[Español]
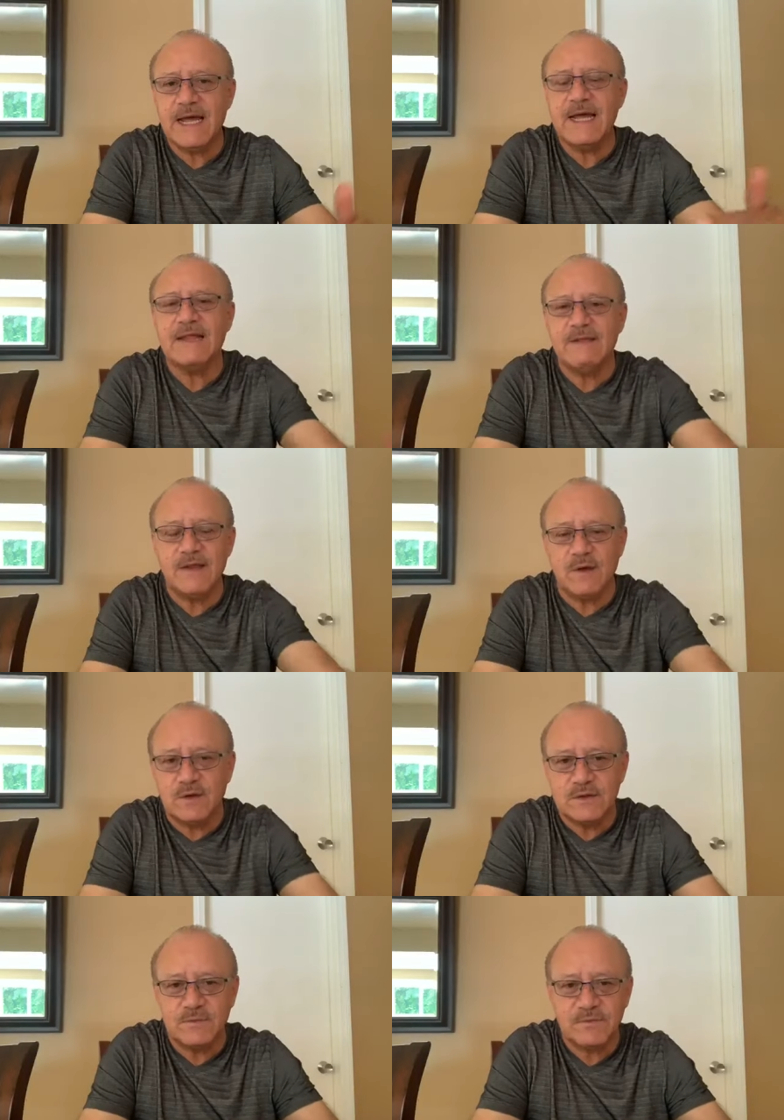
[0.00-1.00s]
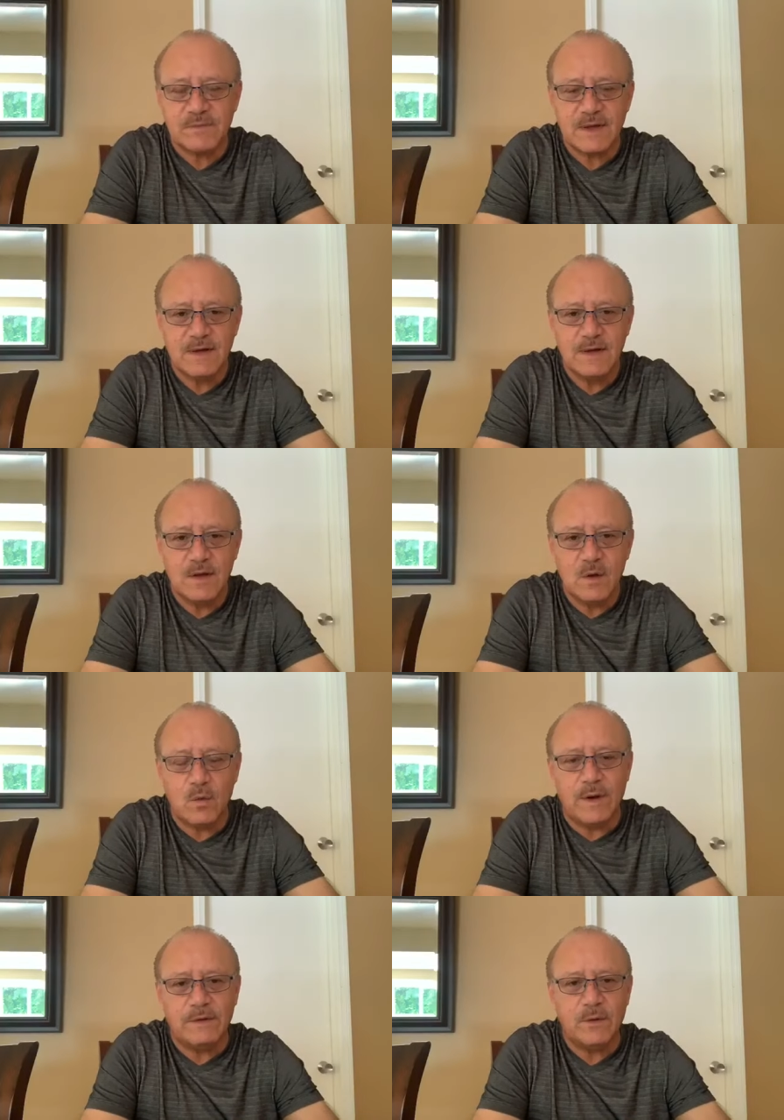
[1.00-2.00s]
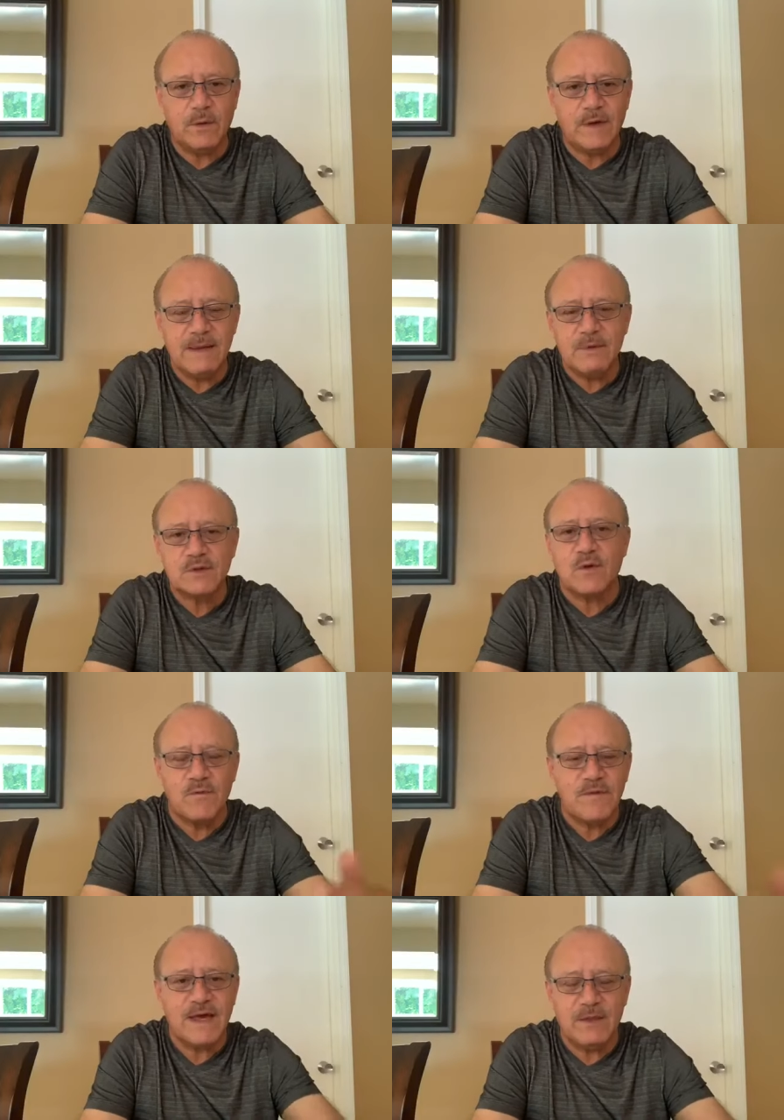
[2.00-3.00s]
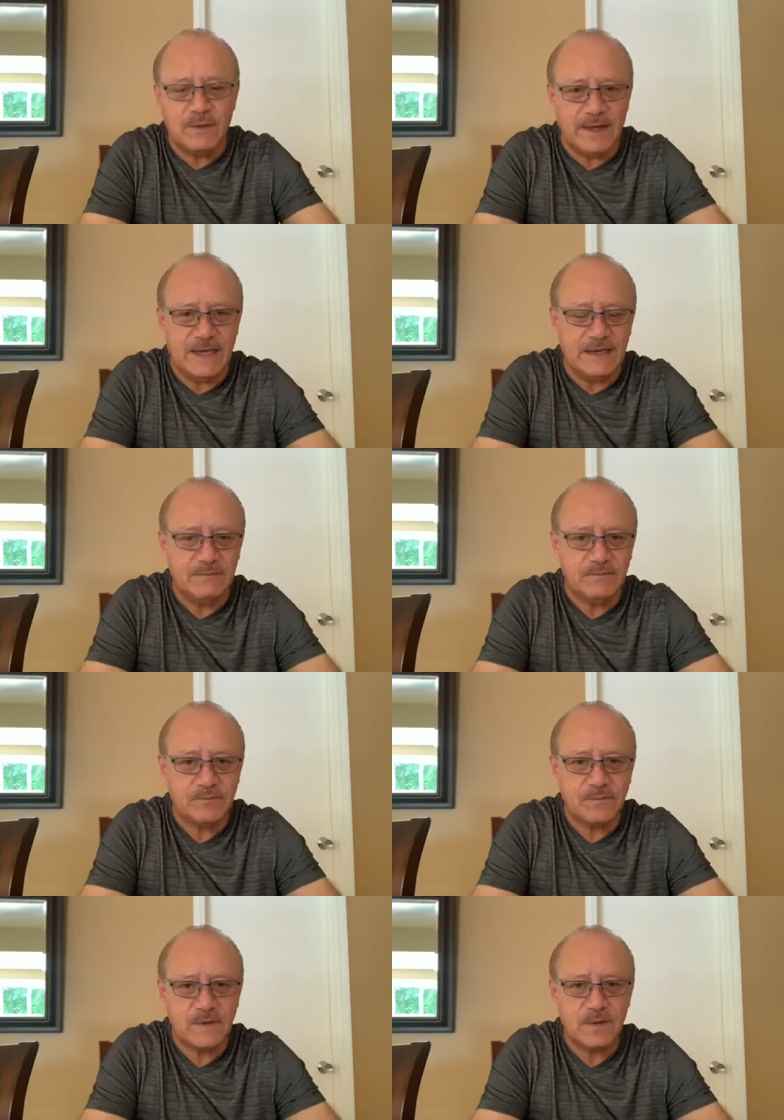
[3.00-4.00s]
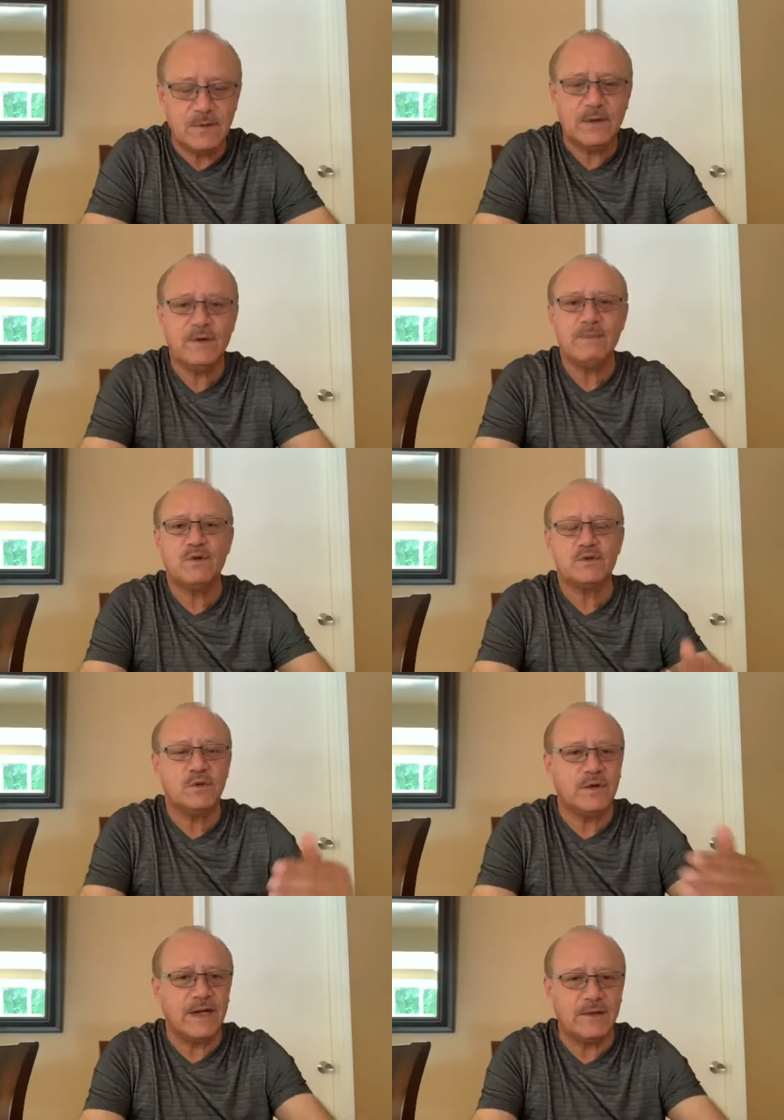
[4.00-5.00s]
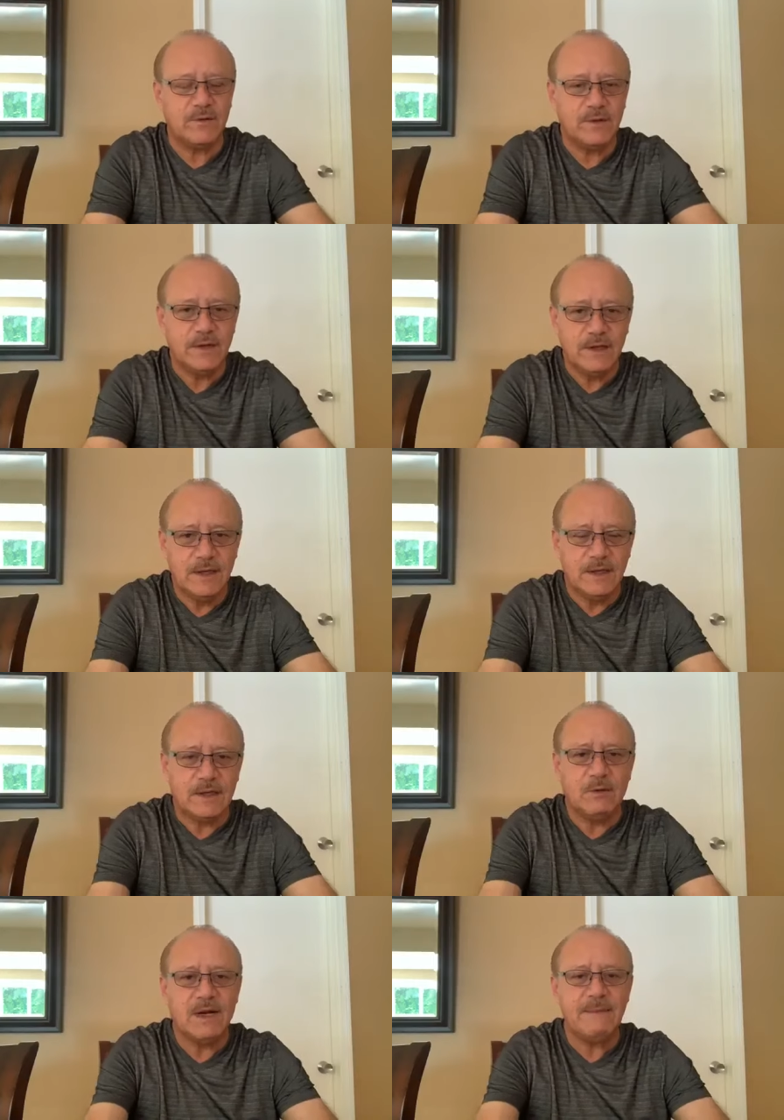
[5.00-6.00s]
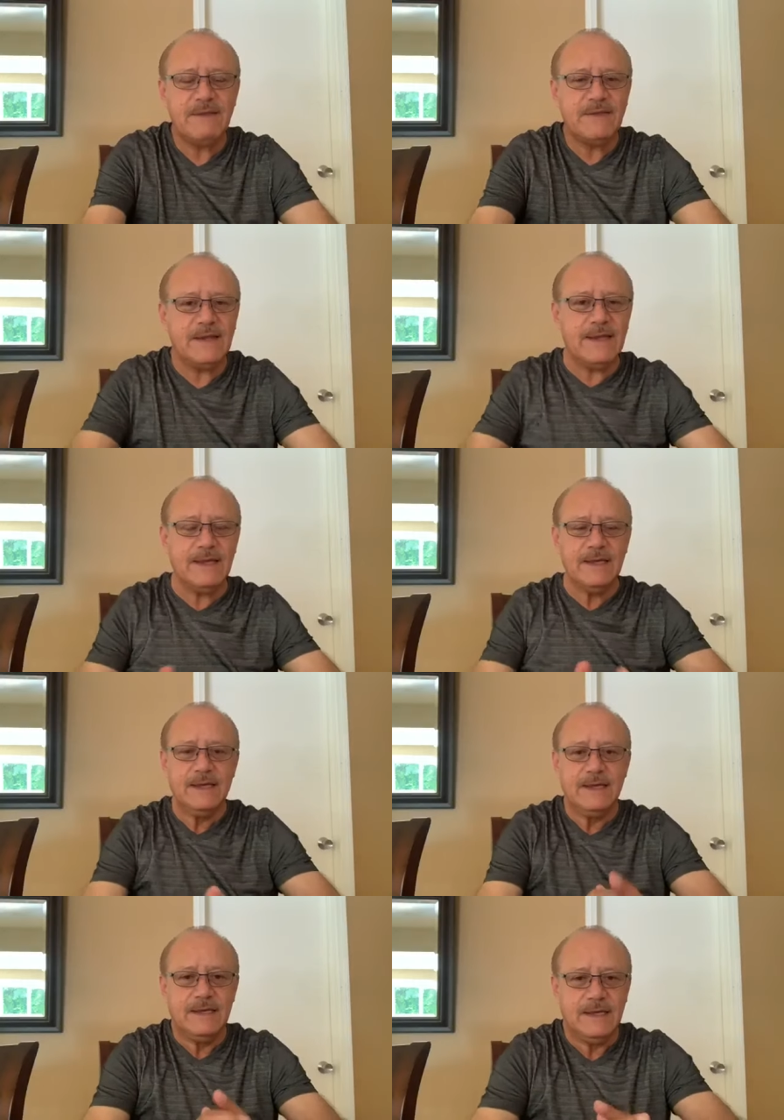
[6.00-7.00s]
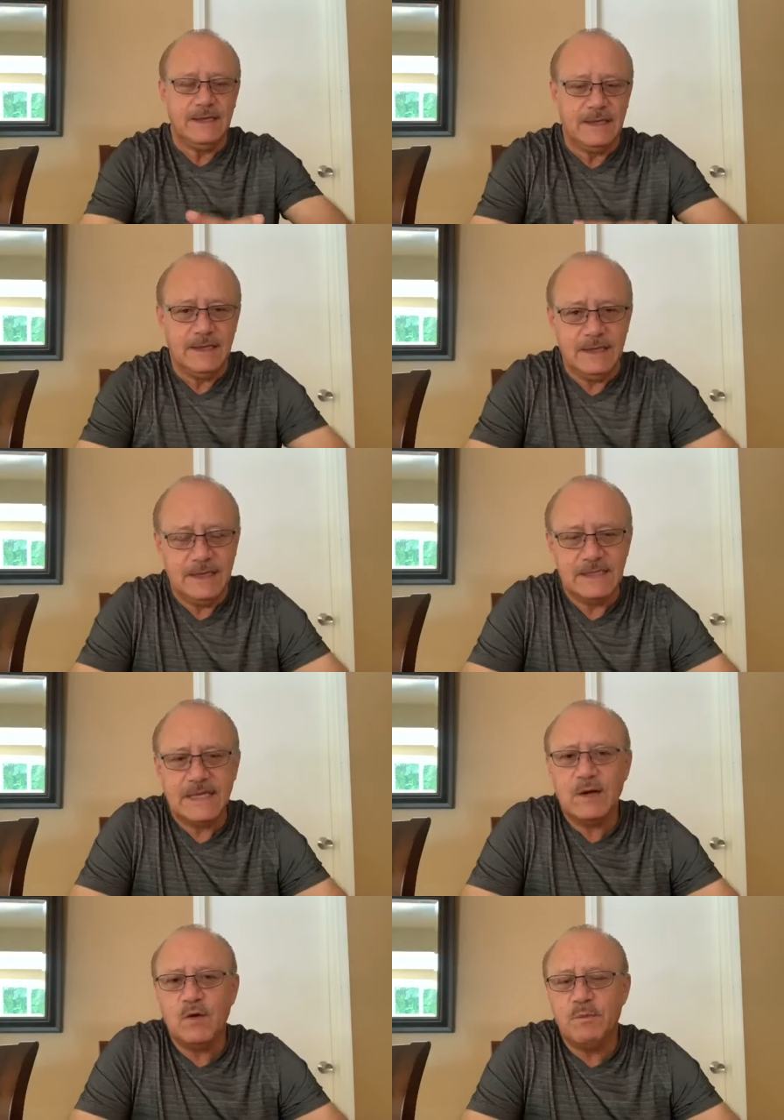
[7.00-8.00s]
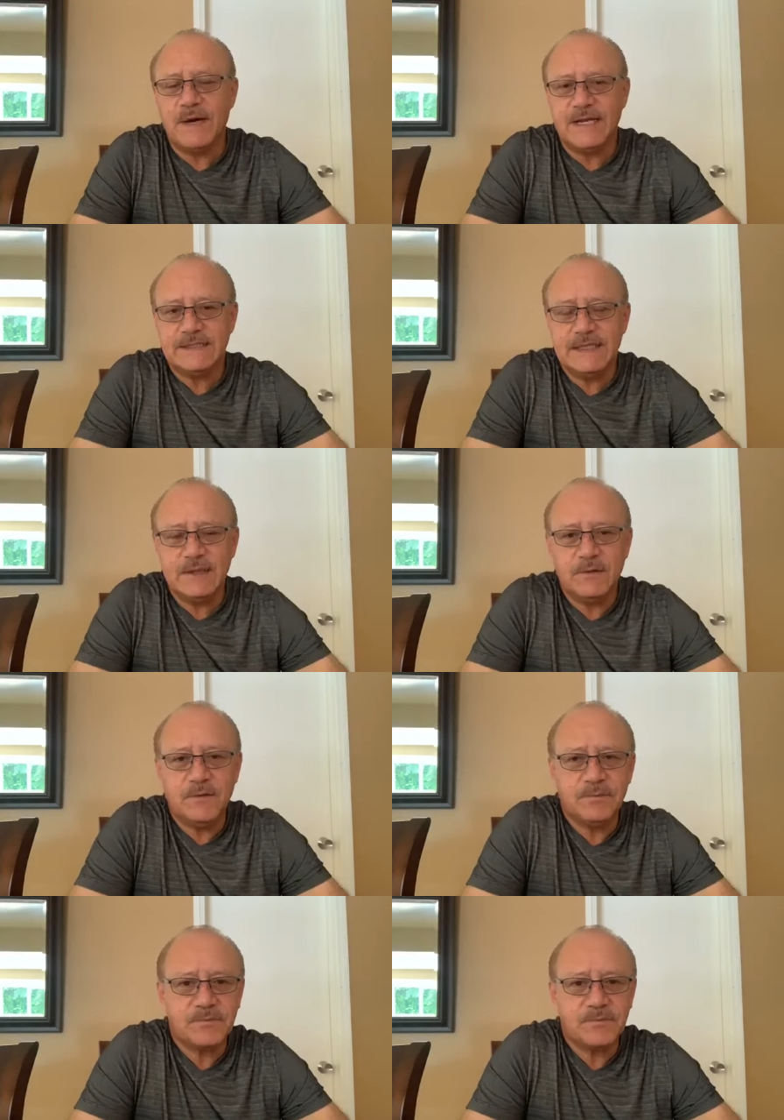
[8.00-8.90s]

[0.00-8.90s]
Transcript: en Dios cuando hemos confiado en Él, cuando hemos orado. Regularmente es algo parecido